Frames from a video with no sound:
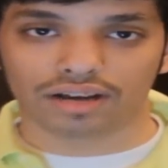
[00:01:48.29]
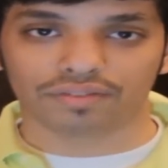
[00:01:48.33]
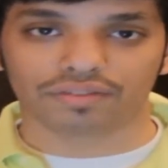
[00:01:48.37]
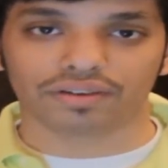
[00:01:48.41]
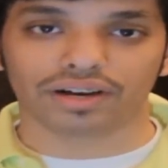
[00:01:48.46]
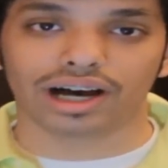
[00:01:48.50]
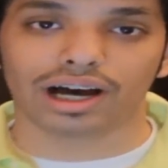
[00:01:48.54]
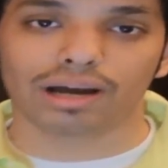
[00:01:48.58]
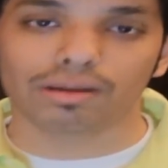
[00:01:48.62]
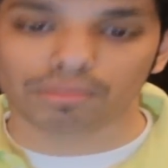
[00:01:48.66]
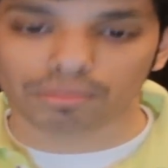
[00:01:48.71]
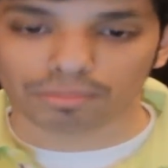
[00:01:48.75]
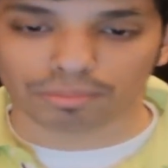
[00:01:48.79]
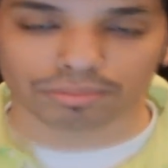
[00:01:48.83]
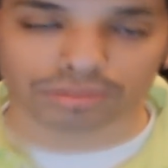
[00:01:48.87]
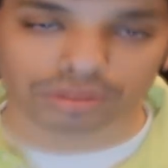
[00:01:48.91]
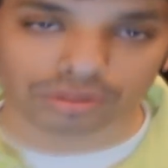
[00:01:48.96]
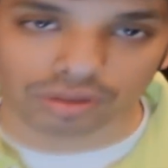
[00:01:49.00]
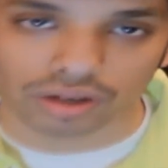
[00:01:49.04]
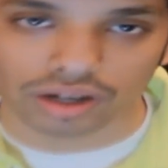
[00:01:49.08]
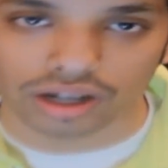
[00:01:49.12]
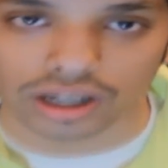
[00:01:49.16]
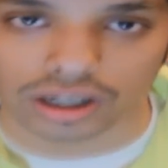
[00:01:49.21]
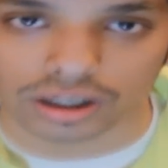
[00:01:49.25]
فالمهم
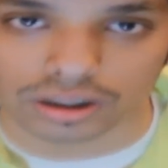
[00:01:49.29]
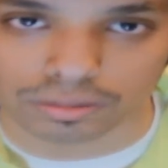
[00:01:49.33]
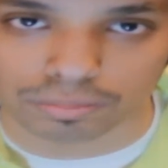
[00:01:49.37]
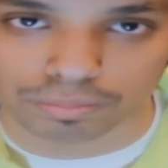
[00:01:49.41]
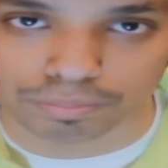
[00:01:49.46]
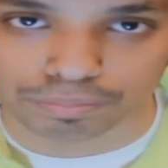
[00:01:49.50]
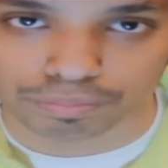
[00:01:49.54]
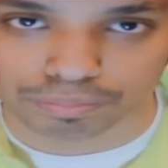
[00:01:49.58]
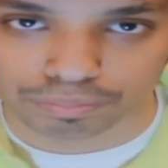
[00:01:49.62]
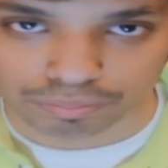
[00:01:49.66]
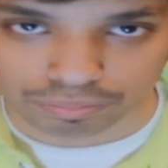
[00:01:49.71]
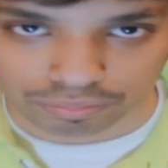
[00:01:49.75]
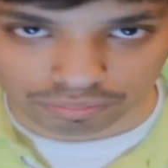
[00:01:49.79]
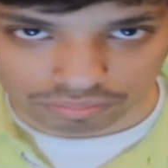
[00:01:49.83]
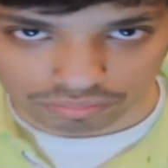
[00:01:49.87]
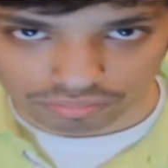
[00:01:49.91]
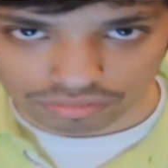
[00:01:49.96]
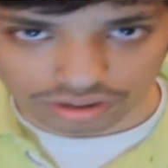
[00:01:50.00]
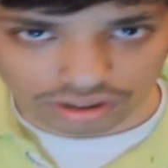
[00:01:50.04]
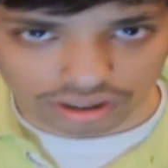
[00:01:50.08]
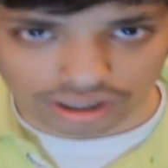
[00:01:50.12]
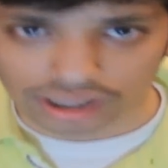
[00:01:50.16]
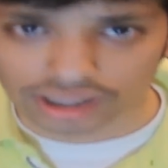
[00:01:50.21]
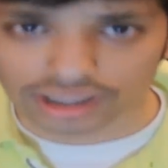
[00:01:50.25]
بطول عليكم
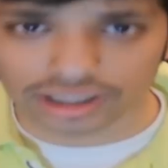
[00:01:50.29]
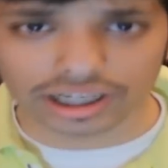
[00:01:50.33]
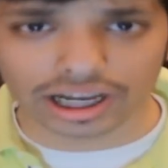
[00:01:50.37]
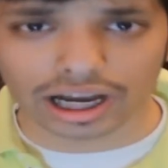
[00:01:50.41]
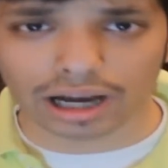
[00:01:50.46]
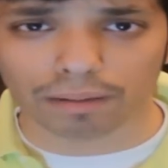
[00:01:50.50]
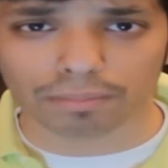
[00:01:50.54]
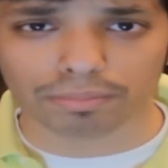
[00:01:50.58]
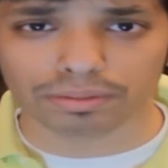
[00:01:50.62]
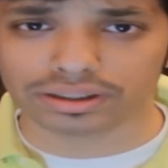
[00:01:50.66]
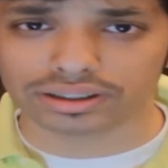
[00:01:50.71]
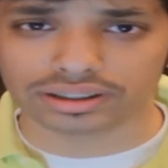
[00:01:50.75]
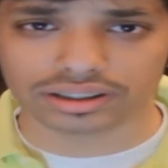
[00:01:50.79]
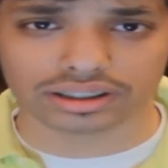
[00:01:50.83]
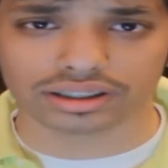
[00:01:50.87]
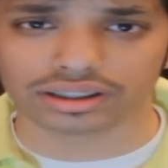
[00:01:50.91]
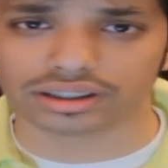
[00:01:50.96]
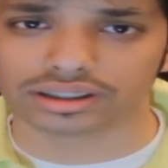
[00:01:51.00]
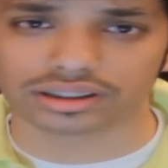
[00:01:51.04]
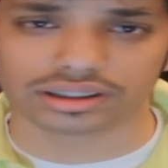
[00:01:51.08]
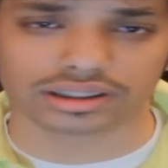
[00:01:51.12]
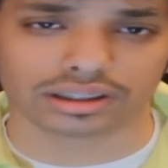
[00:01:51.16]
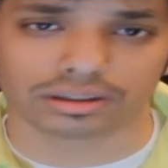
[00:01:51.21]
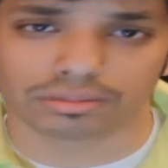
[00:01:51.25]
اللي حاب
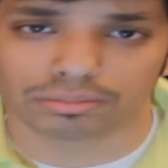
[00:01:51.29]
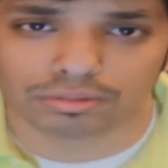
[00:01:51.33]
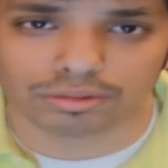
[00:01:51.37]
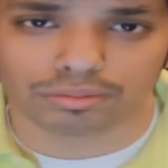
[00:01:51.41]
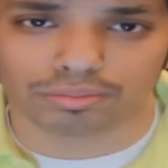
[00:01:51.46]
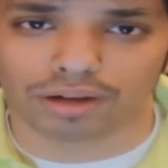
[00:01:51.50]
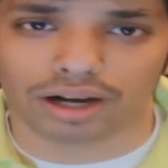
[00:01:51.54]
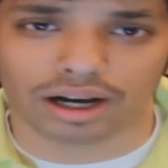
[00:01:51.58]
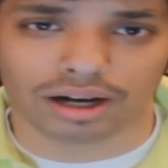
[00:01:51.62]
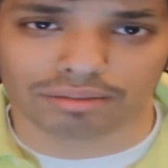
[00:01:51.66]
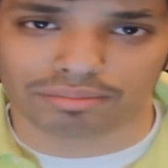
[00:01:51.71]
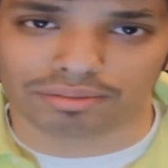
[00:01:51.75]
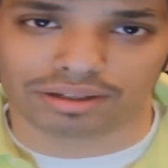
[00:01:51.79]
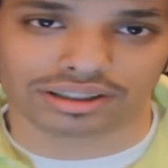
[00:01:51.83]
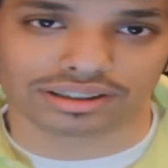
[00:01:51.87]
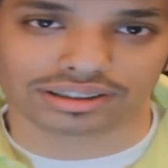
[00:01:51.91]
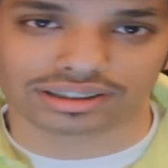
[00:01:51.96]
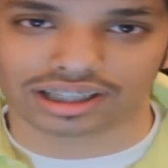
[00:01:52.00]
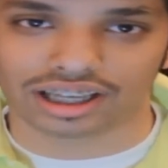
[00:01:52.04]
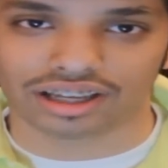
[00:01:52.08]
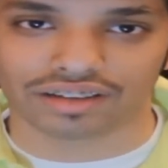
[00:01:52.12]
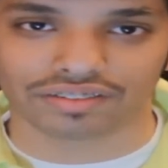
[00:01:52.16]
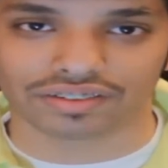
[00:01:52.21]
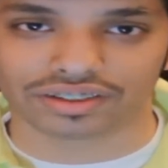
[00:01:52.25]
يشتري يشتري مو بحاب بعد
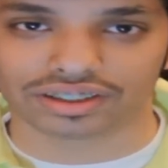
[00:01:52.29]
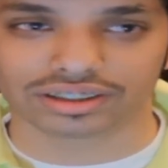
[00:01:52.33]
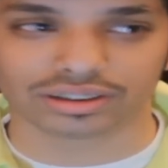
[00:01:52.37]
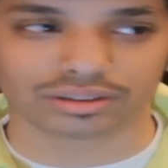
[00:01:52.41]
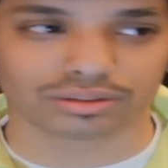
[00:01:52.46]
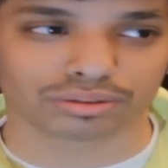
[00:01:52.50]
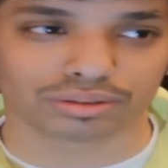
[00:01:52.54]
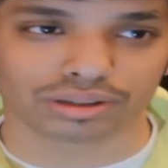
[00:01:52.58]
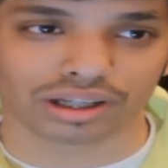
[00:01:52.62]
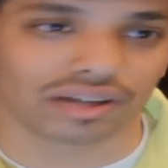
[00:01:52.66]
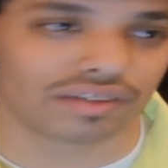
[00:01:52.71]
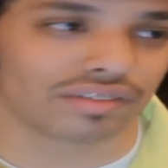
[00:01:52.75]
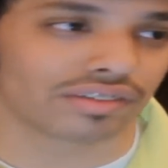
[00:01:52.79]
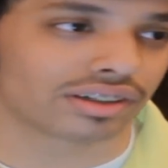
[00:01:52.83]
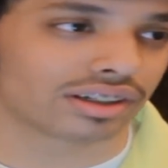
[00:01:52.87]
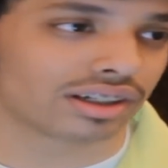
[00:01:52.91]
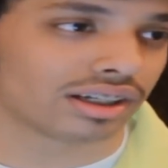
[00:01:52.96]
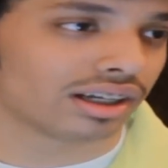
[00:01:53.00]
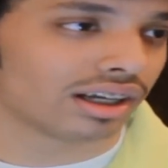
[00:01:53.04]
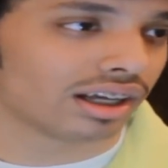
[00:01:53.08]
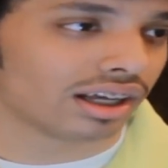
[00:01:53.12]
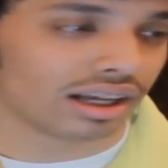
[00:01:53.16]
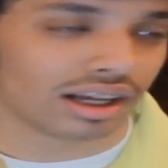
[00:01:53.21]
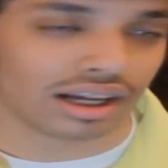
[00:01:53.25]
كيفك انت وكيفك
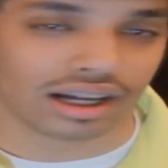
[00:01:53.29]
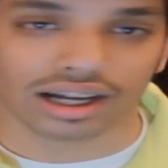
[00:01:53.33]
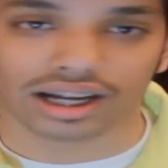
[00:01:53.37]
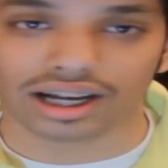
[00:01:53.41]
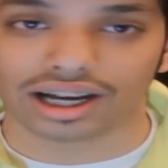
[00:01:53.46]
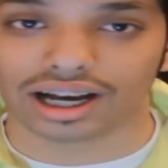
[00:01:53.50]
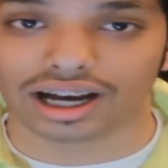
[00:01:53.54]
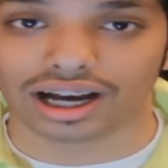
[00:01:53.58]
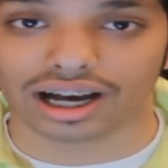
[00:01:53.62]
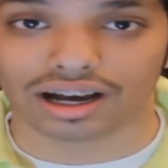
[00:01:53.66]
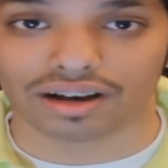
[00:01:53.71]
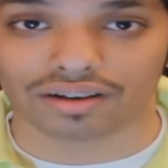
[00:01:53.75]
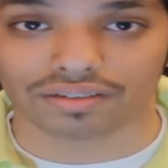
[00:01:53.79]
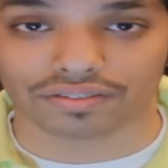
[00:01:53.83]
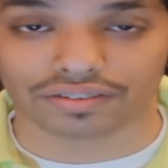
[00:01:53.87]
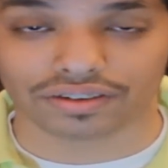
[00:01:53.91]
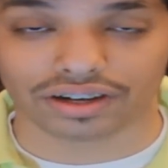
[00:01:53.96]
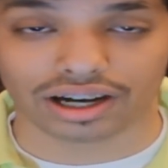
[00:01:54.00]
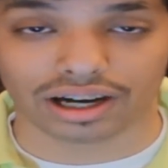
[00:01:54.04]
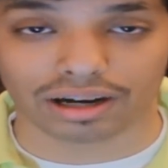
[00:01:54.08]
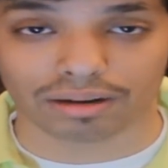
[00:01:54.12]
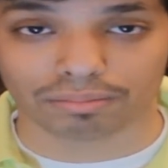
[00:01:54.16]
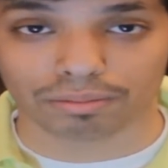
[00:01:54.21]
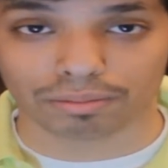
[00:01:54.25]
آه
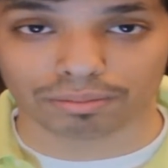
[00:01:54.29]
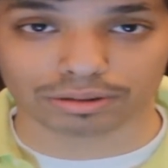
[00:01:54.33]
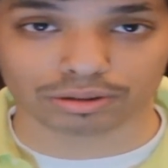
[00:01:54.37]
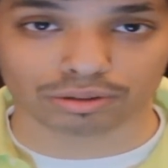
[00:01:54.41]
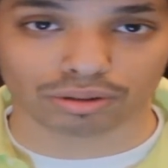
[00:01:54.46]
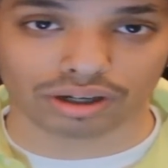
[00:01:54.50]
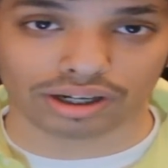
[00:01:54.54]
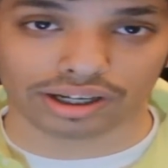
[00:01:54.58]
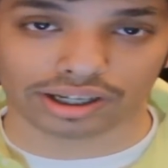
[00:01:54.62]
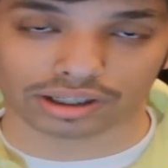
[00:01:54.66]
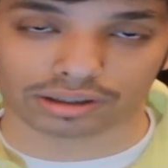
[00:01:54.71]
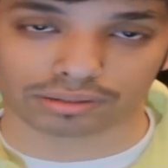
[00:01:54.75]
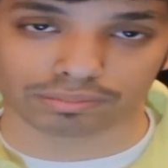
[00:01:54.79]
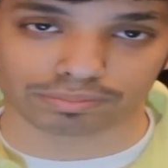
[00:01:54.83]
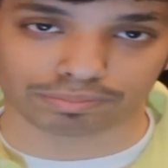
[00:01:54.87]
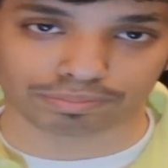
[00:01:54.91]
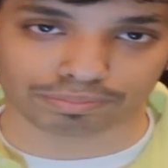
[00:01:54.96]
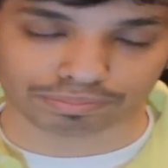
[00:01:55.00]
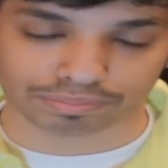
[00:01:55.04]
فما بطول عليكم